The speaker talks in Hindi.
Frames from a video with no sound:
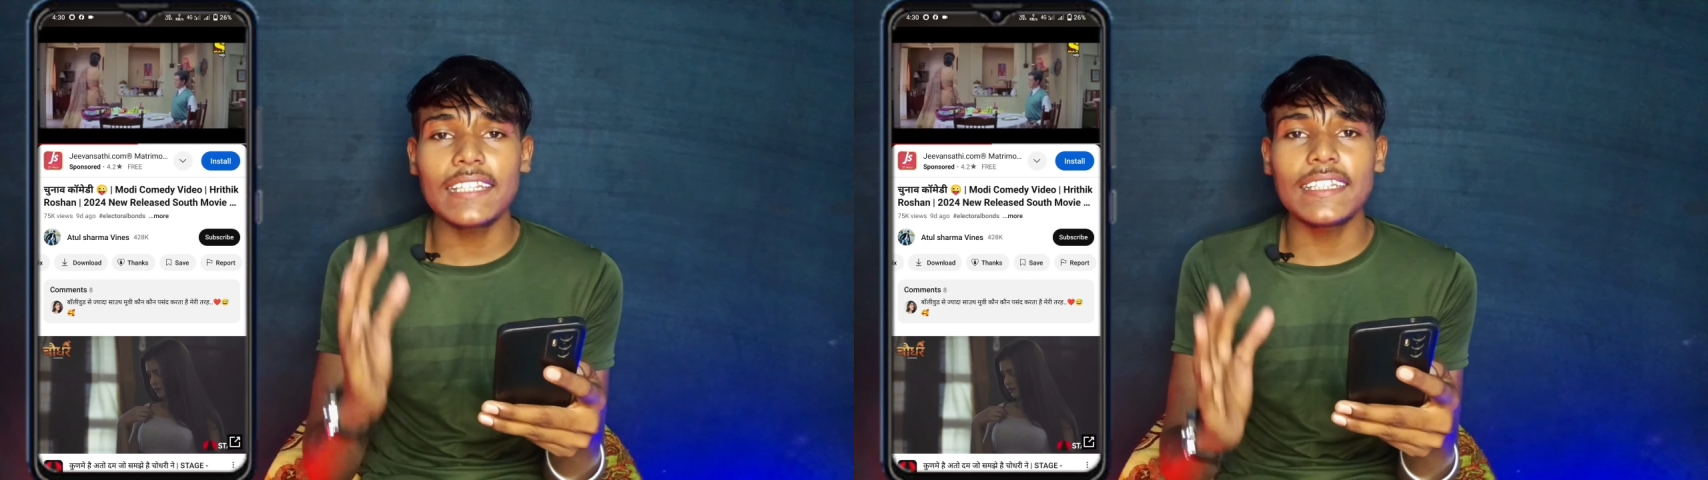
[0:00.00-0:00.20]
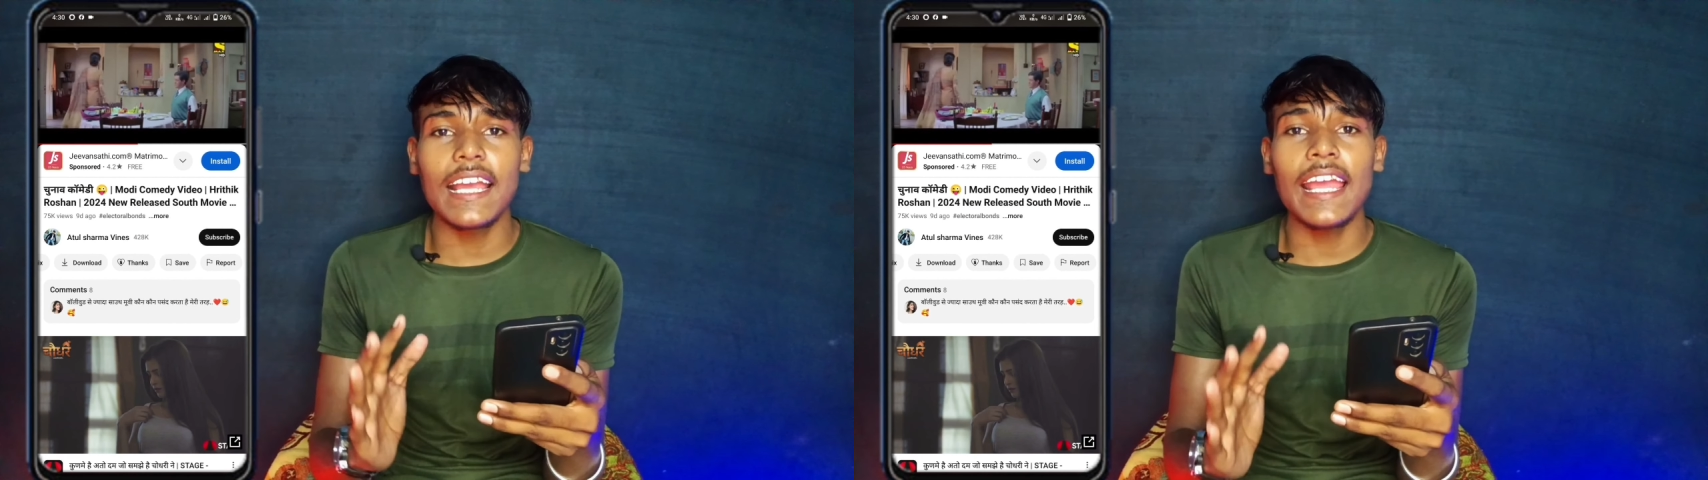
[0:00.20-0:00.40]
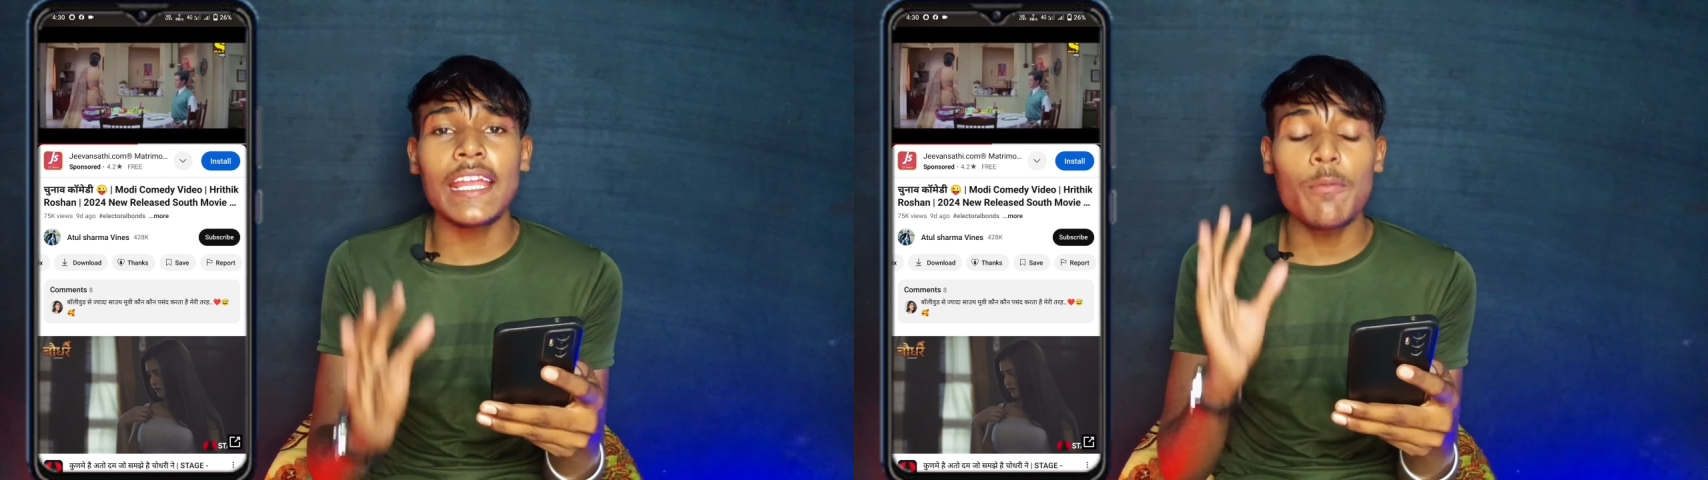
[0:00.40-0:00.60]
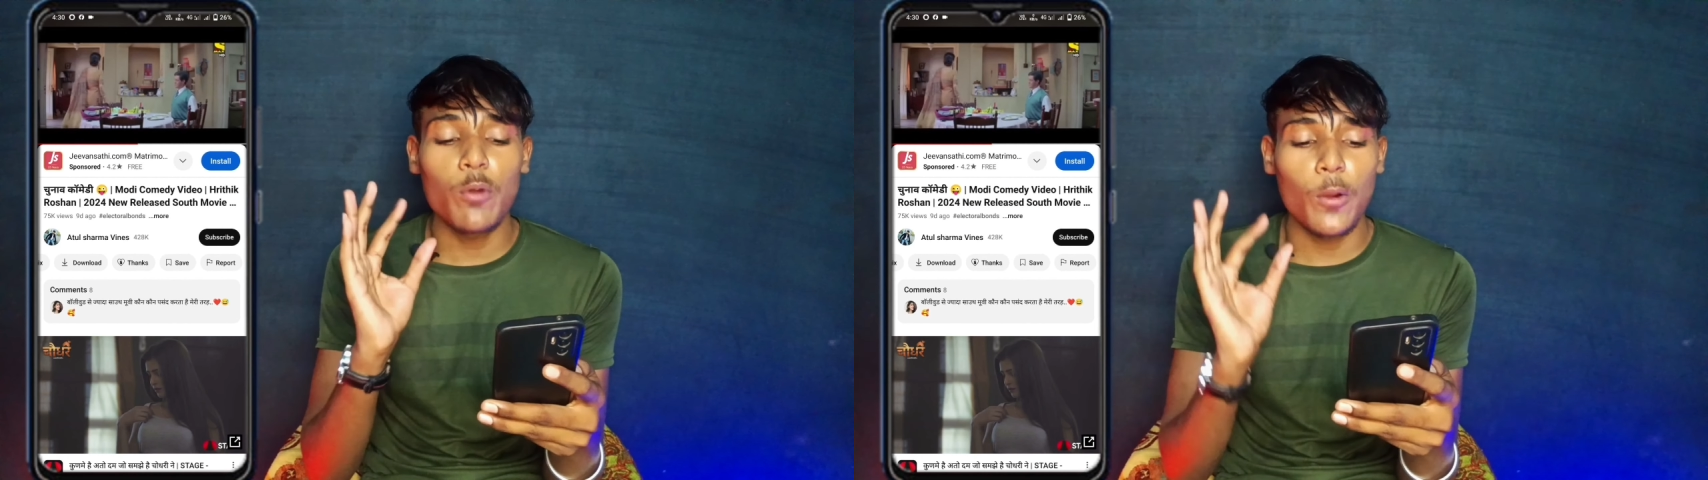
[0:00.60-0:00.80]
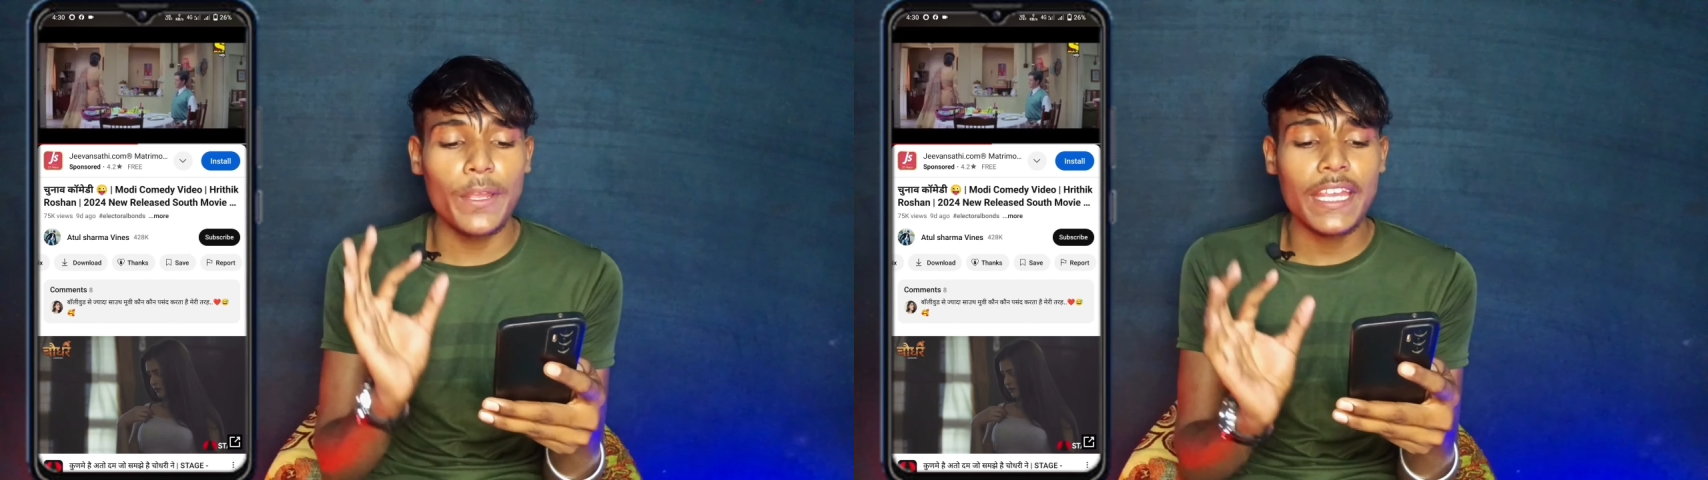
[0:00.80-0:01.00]
करते हैं कि
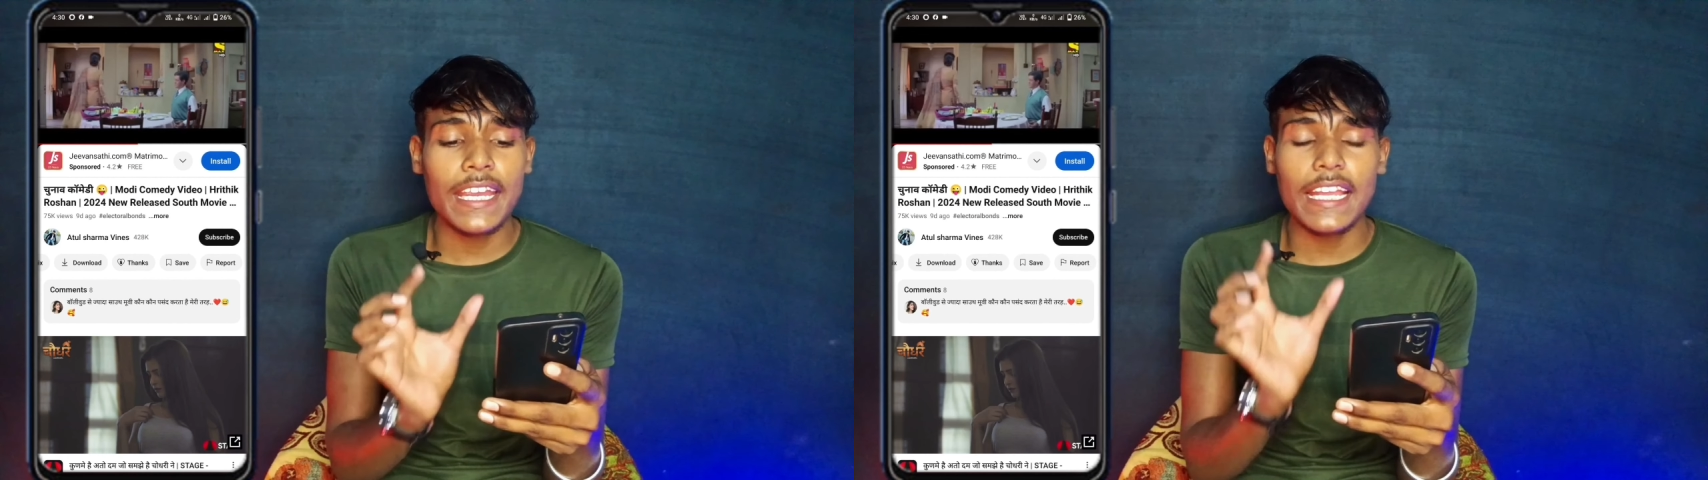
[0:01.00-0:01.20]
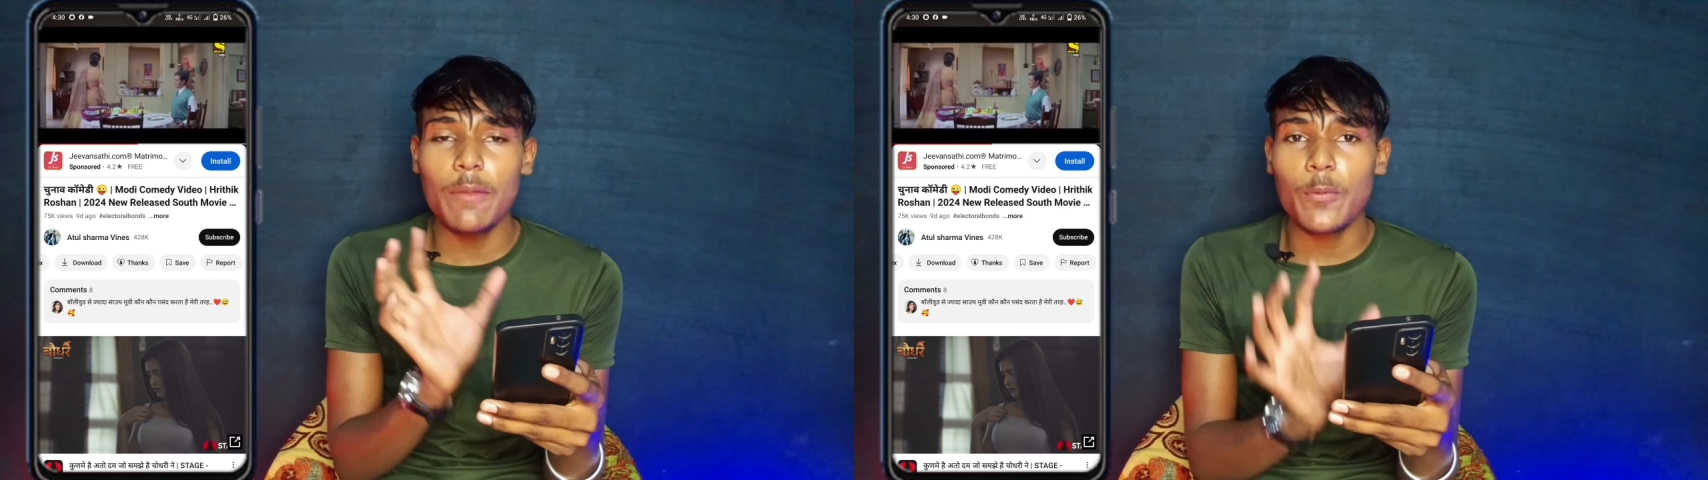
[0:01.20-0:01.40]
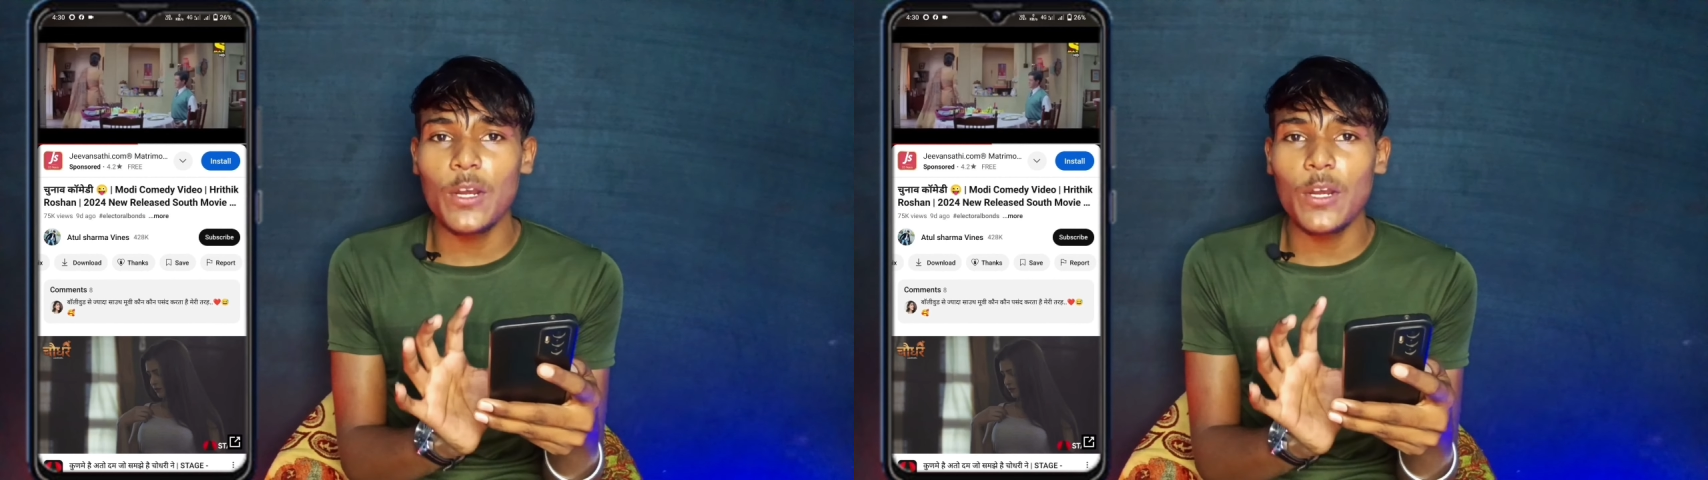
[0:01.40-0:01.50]
मूवी की क्लिप